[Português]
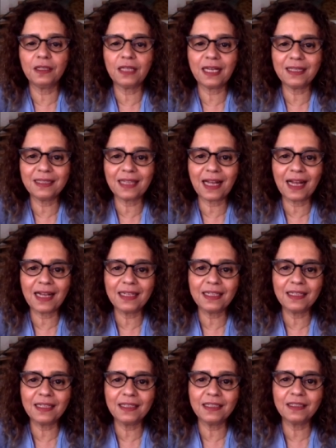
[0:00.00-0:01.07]
da
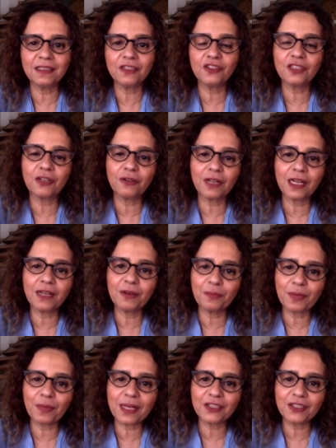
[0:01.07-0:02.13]
Itália e se instauraram em
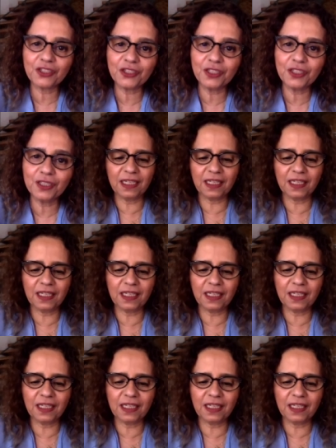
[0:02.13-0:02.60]
Paraty,